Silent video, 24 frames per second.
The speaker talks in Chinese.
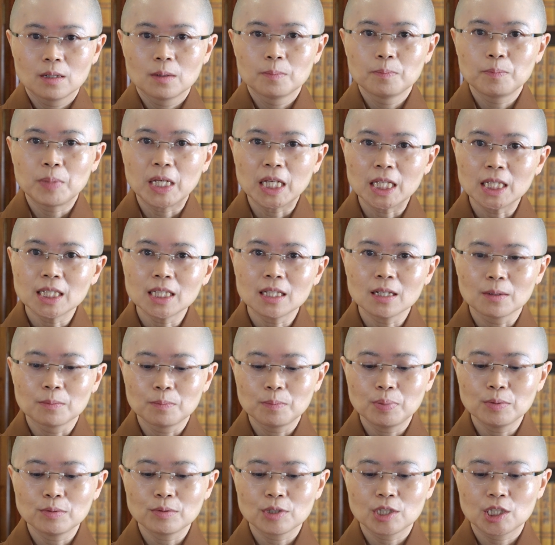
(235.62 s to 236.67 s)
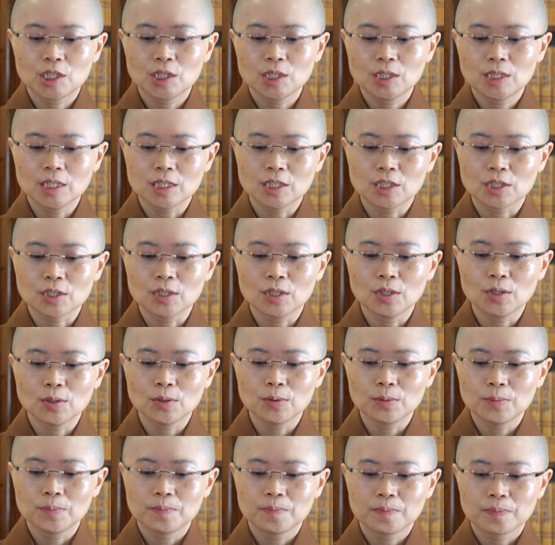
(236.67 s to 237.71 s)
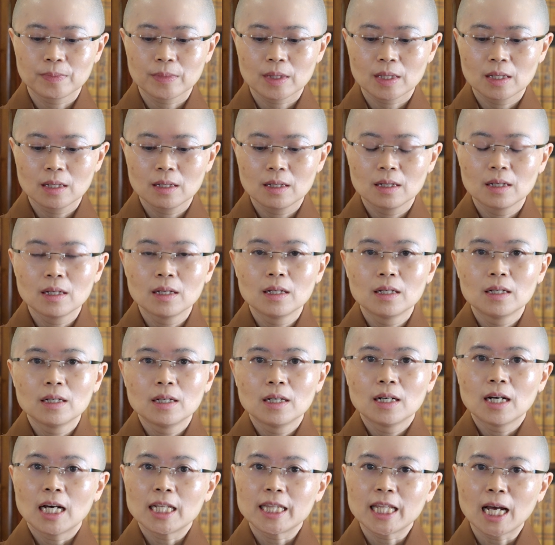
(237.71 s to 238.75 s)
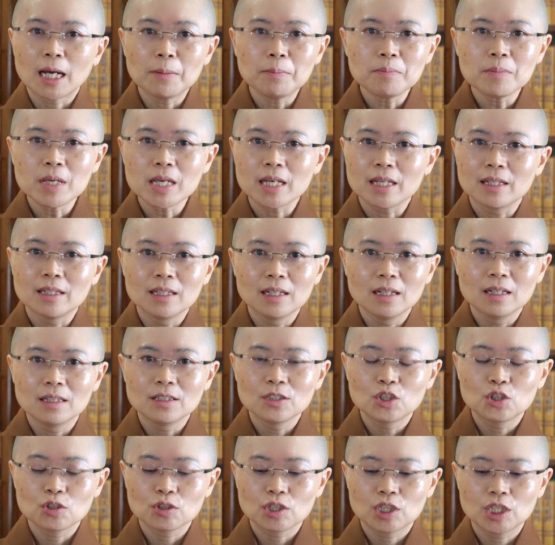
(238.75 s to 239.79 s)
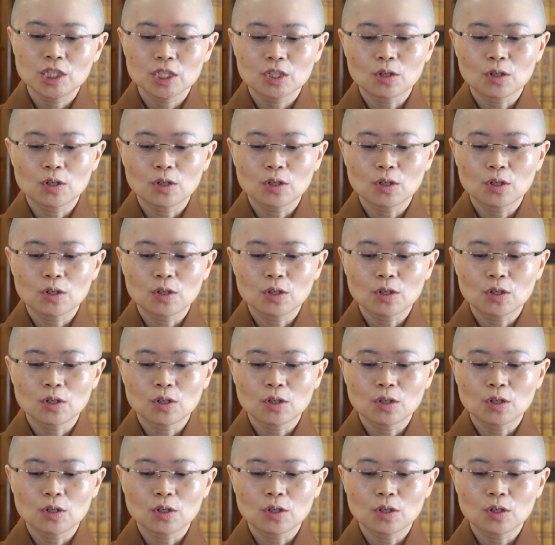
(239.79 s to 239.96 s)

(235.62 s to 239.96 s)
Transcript: 平等布施的时候。难免呢，就是